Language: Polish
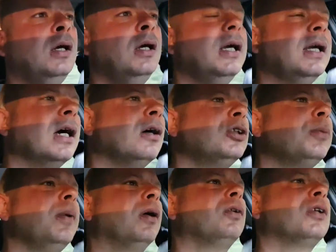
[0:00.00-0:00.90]
I nie
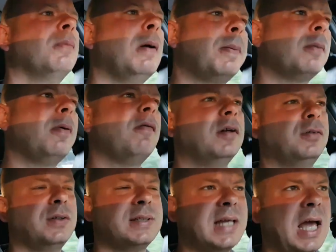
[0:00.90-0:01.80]
chodzi mi o to, żeby próbować
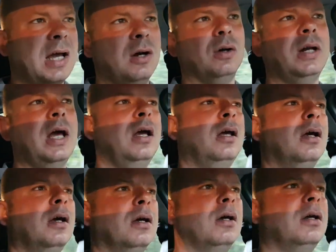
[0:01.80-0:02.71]
wszystkiego, nie?
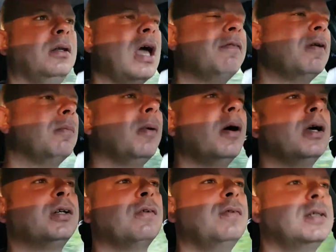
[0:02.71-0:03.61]
Nie wiem,
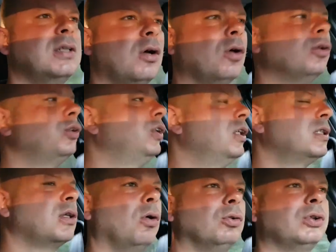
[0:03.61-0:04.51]
boję się wysokości,
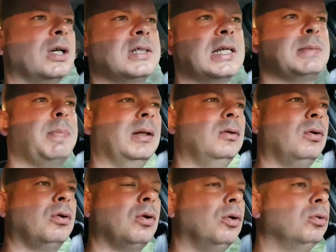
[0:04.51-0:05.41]
skoczę ze
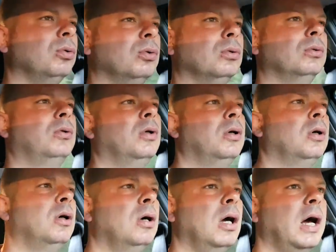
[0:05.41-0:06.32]
spadochronu.
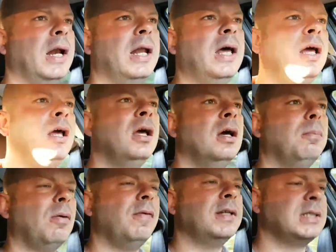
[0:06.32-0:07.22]
Ale
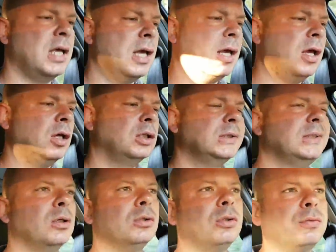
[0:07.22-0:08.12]
powiedz,
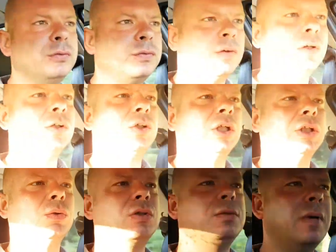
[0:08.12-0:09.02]
co to w Twoim
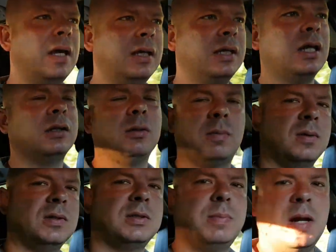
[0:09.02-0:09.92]
życiu zmieni na
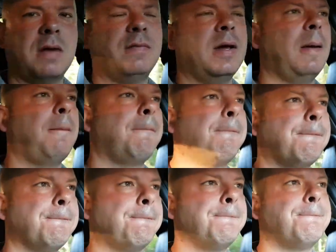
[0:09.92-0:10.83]
dobrą sprawę?
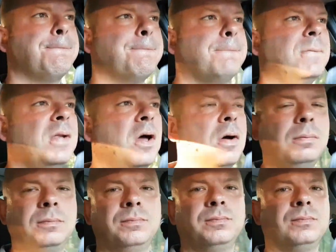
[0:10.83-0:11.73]
No,
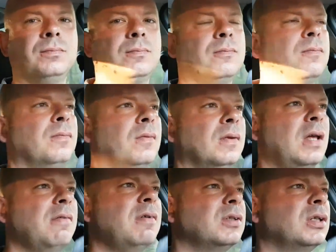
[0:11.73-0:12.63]

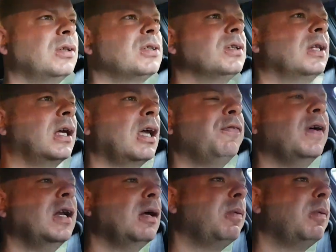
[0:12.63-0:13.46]
ja wiem, że to są takie fajne